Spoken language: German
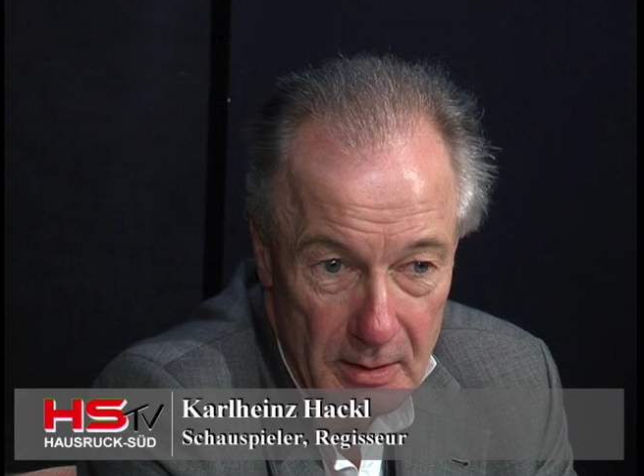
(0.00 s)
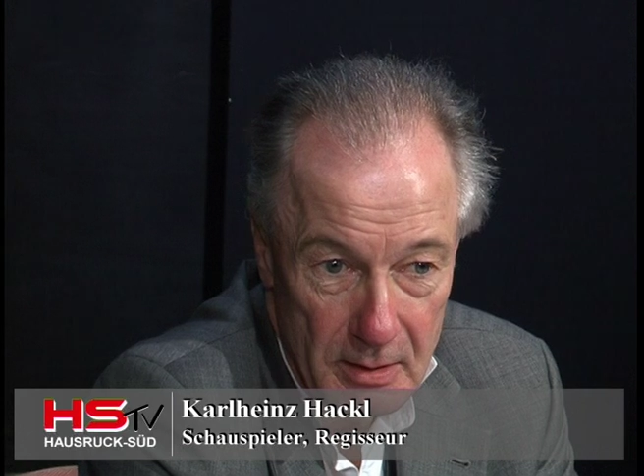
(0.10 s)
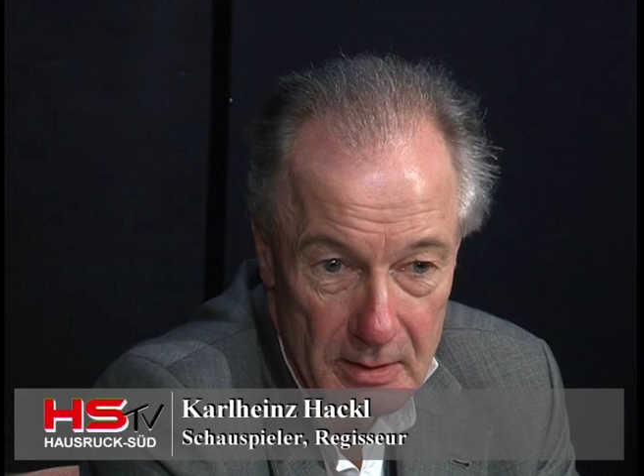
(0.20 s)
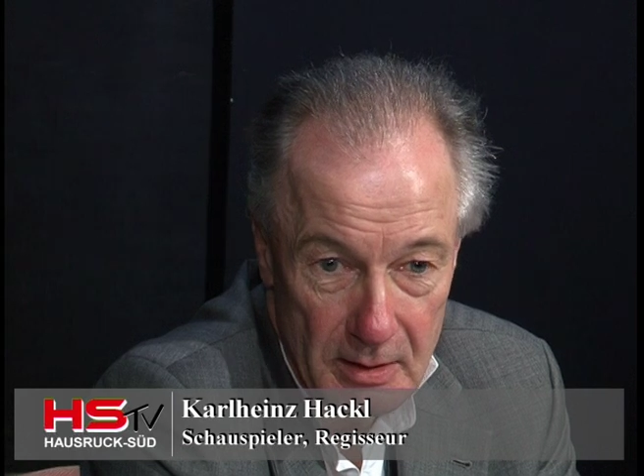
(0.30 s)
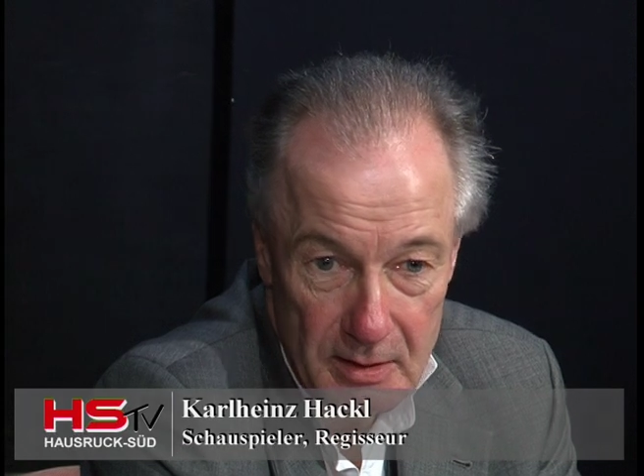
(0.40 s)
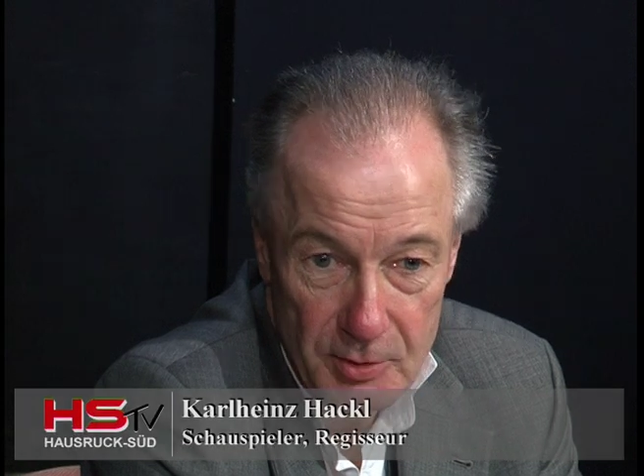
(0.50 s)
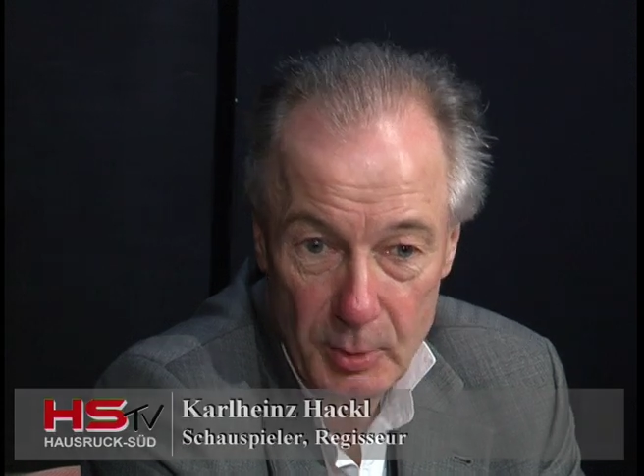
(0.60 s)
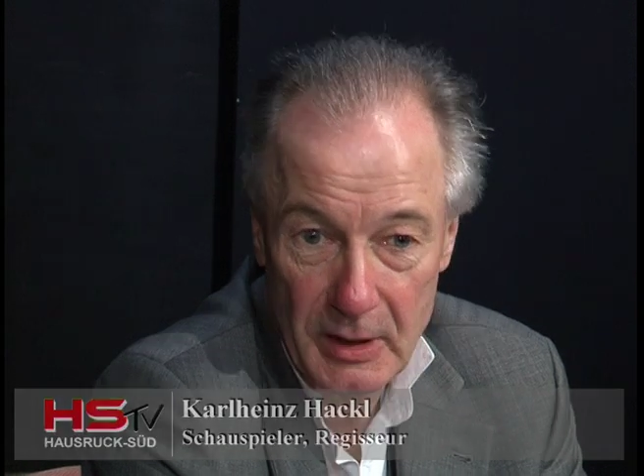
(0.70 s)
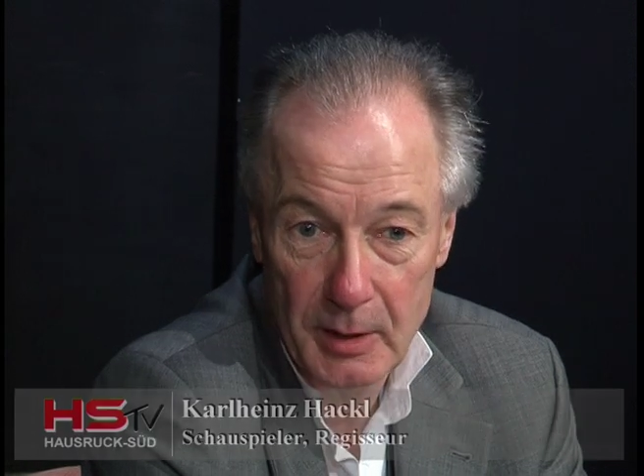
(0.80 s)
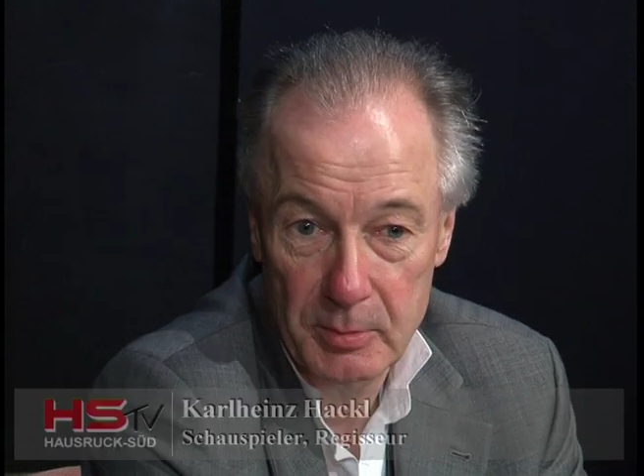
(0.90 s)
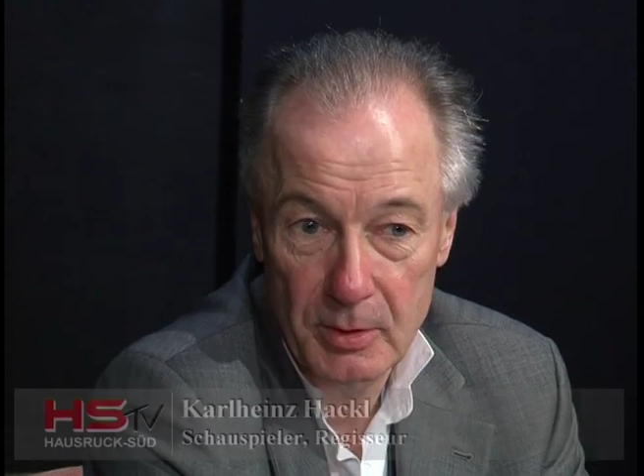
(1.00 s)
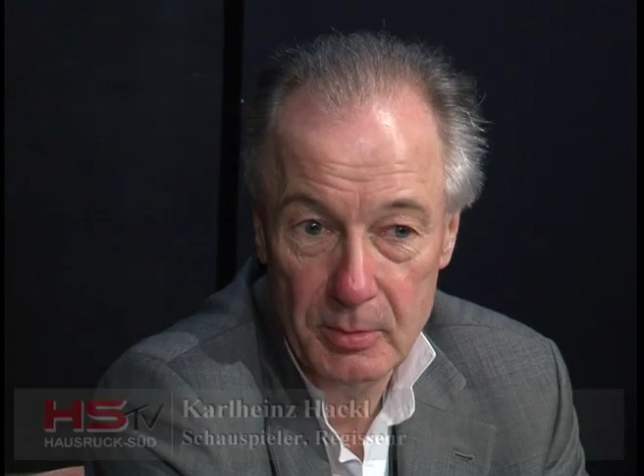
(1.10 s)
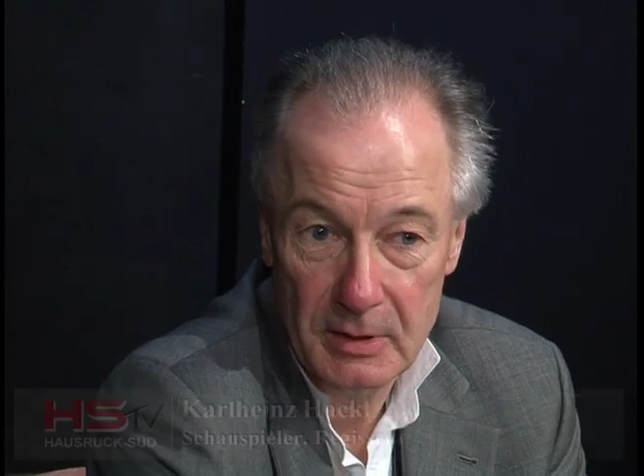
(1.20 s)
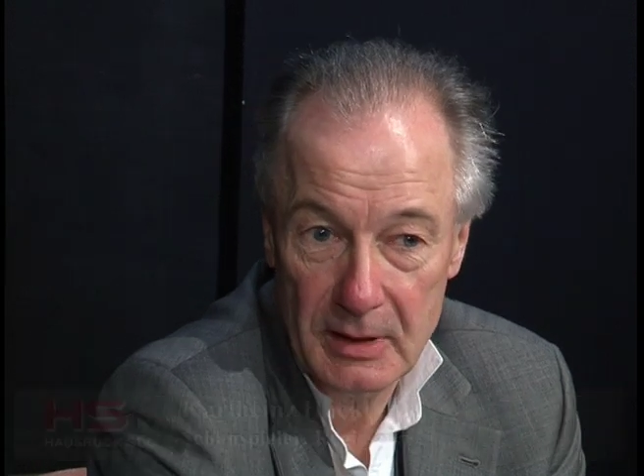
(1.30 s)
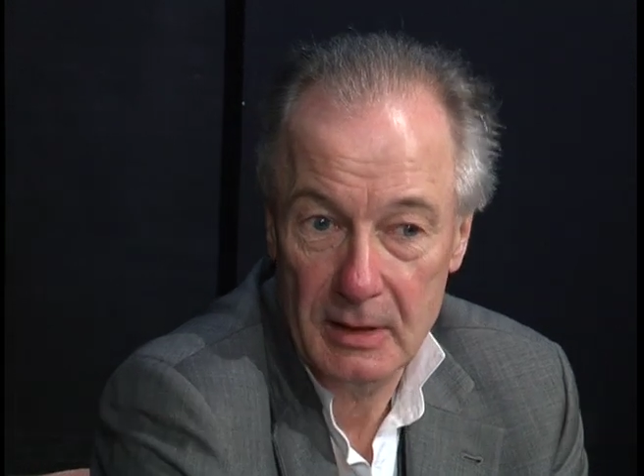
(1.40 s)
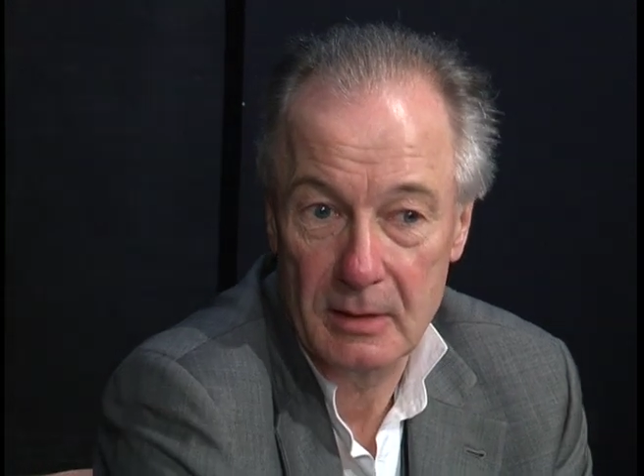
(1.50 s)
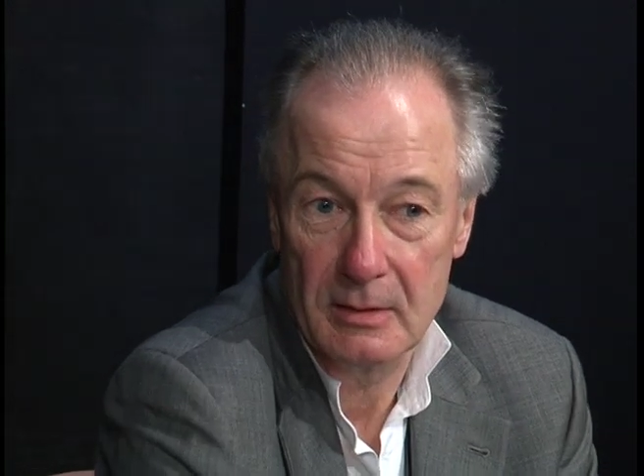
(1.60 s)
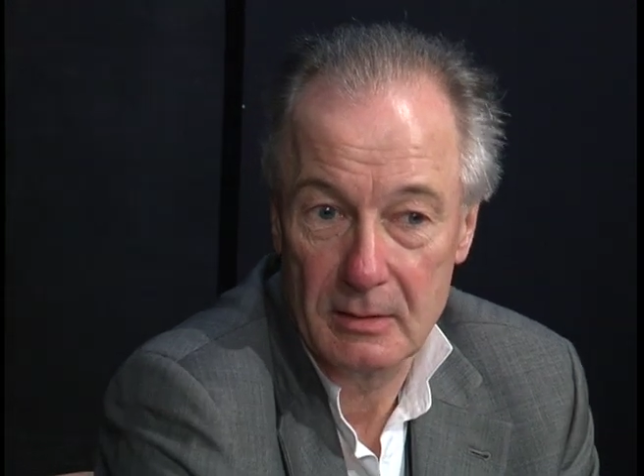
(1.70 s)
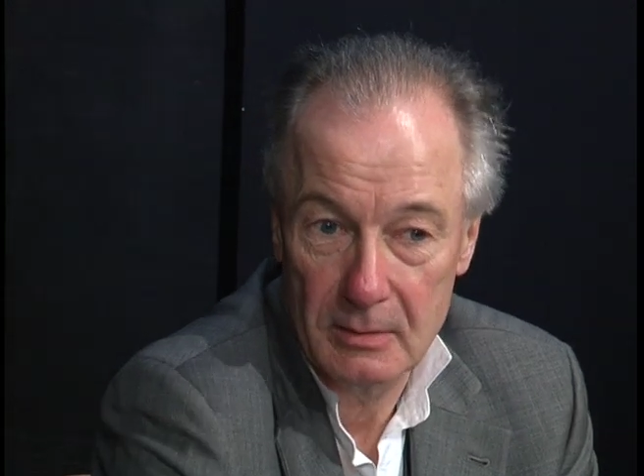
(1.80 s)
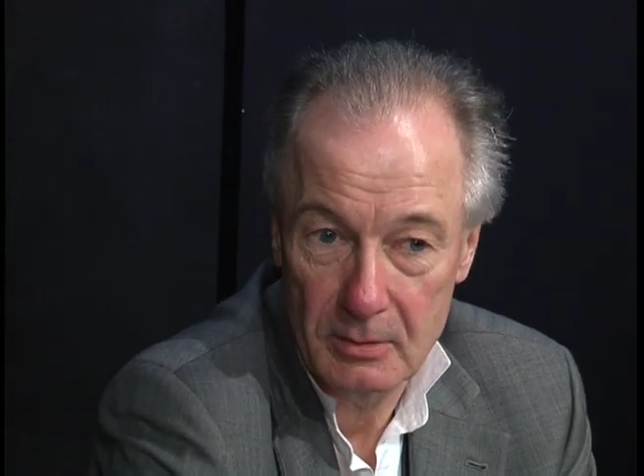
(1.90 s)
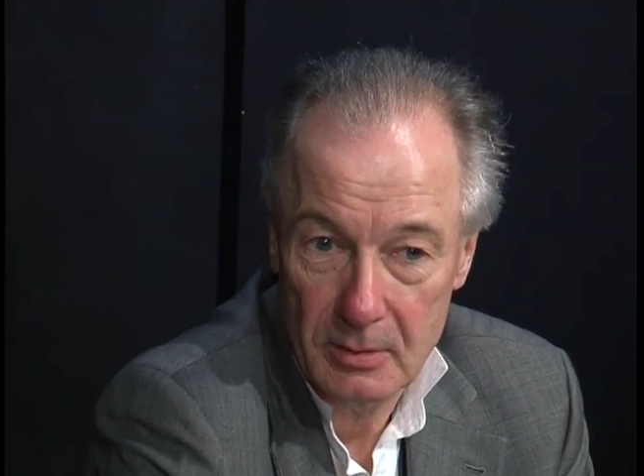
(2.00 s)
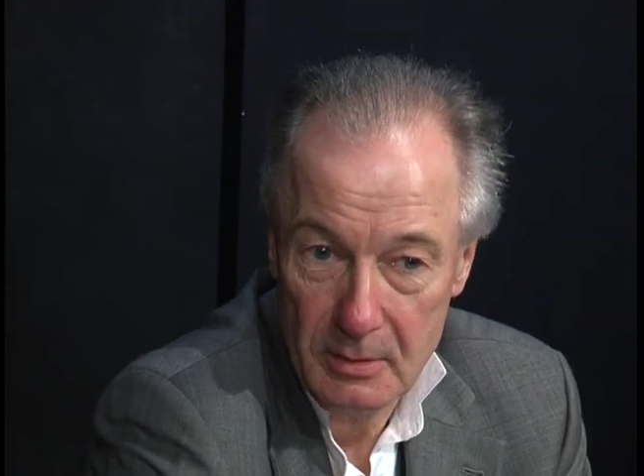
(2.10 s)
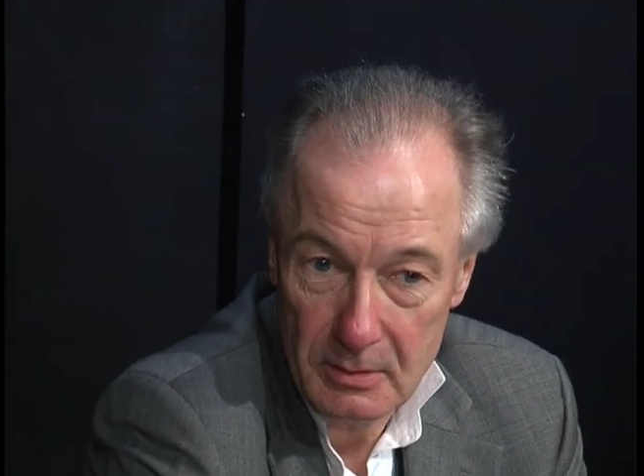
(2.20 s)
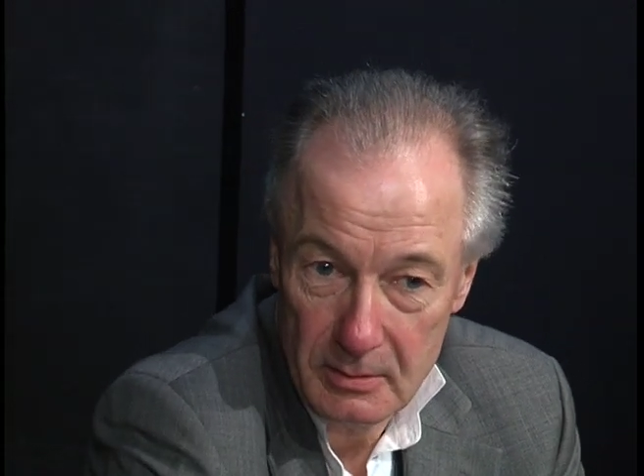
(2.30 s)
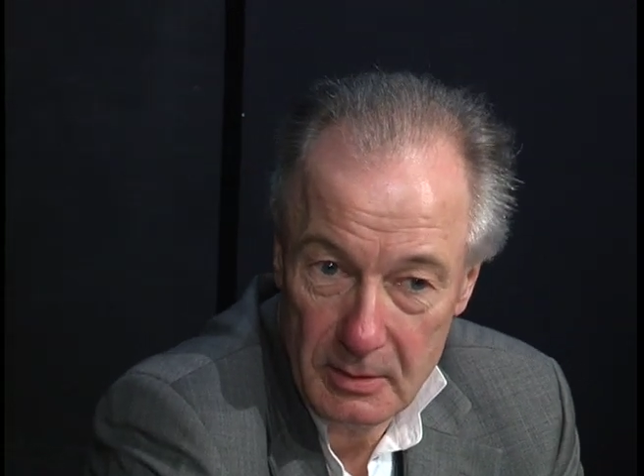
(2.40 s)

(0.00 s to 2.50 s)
dass ich das überlebt habe und dann noch,